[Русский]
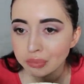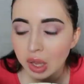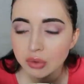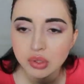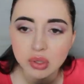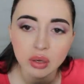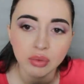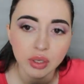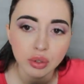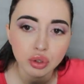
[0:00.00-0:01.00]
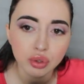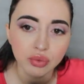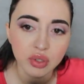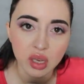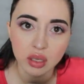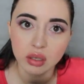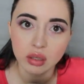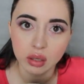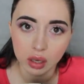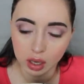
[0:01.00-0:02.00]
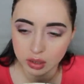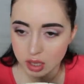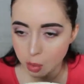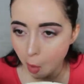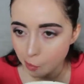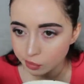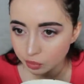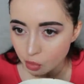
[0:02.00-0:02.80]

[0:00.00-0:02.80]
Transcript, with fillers: Я всегда говорила, что вязание это такая тема,